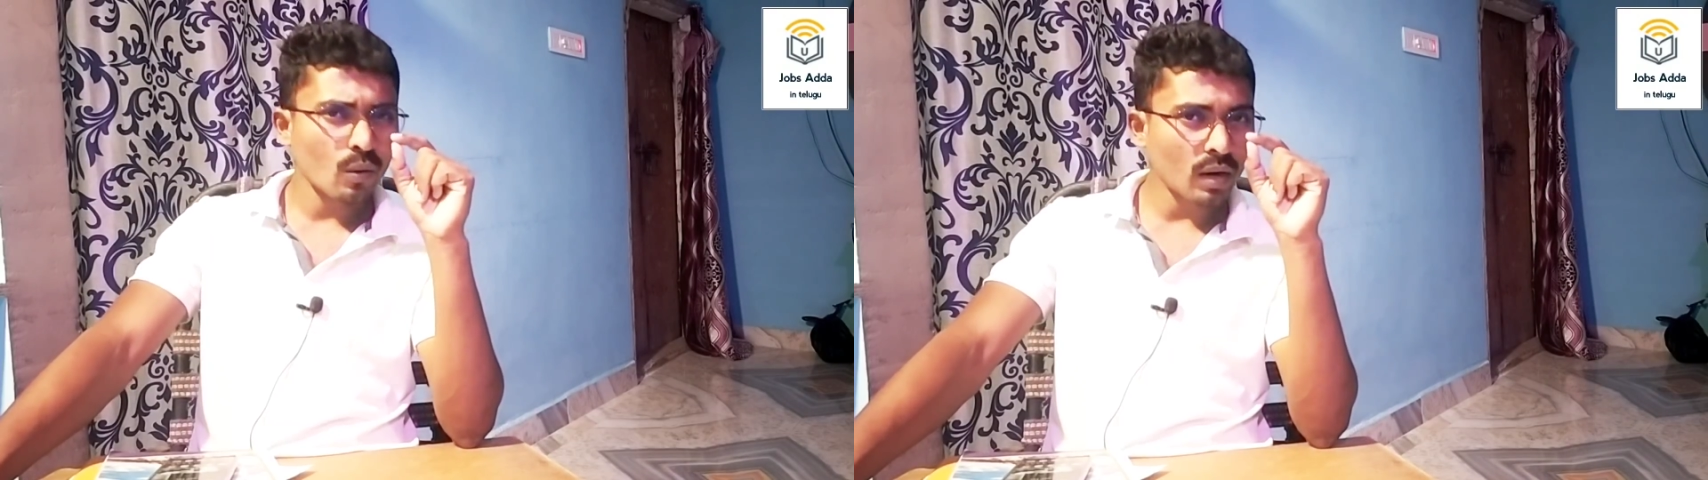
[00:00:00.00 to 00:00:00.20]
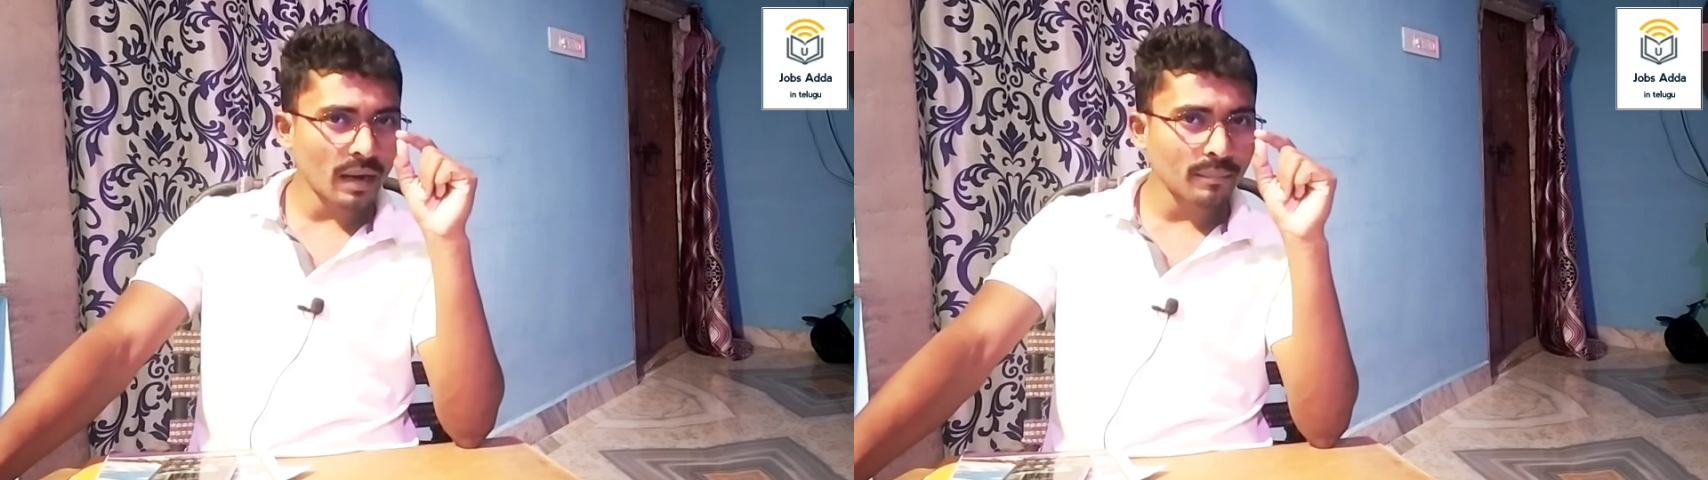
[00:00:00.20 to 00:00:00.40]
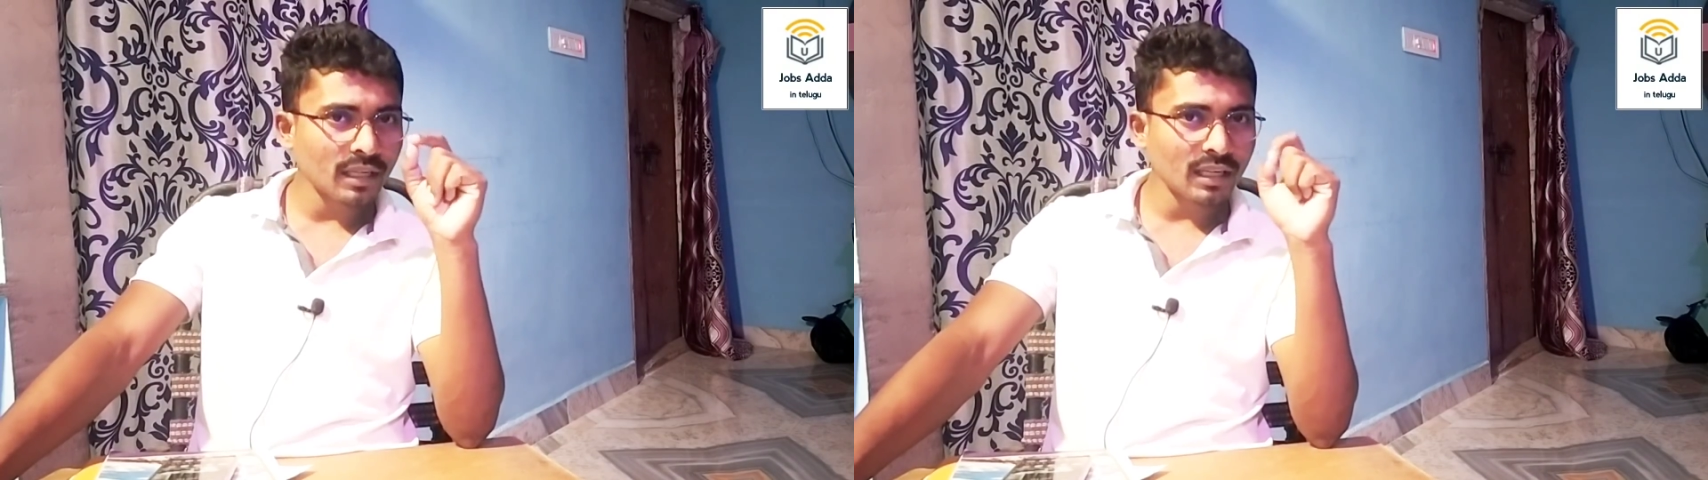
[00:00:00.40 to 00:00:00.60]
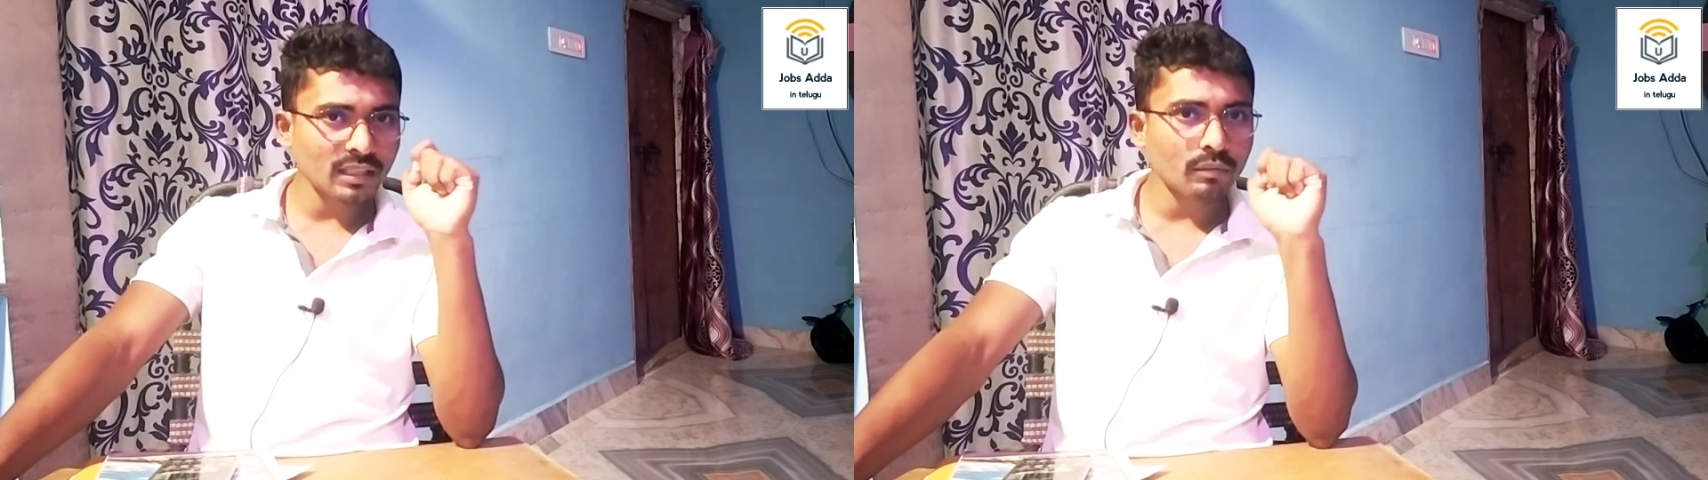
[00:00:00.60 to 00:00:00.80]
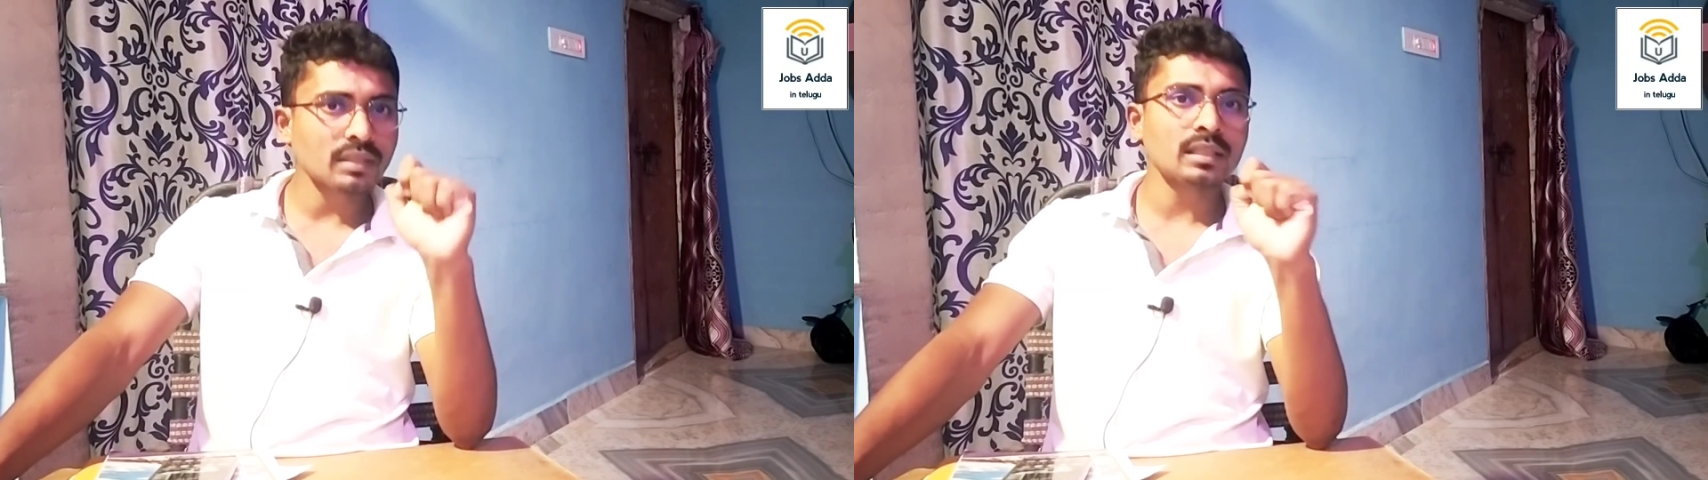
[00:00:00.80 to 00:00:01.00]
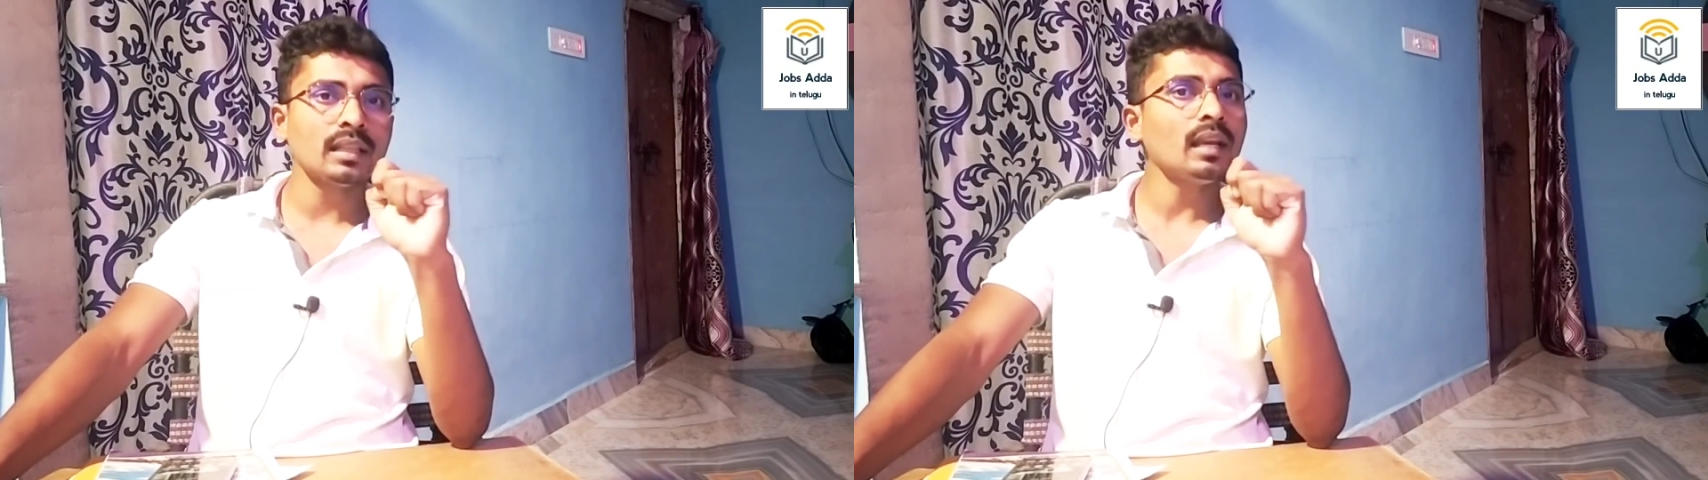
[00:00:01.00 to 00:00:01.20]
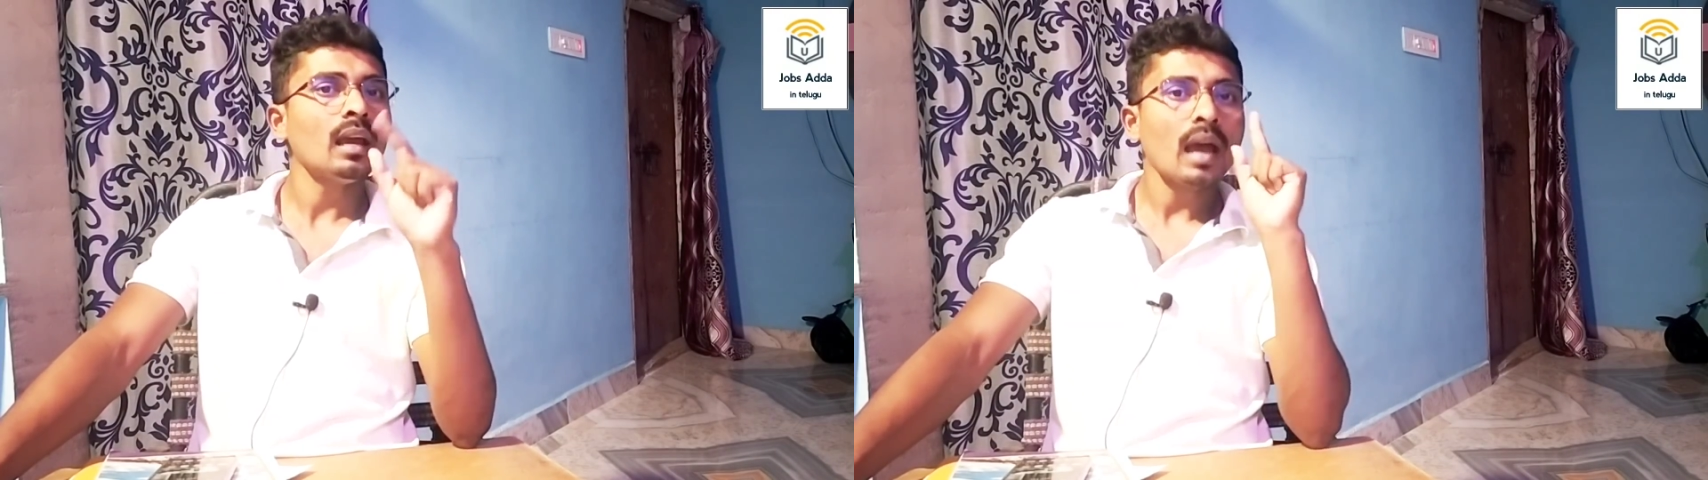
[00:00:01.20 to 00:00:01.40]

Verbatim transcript: ఒక అప్డేట్ అయితే వస్తుంది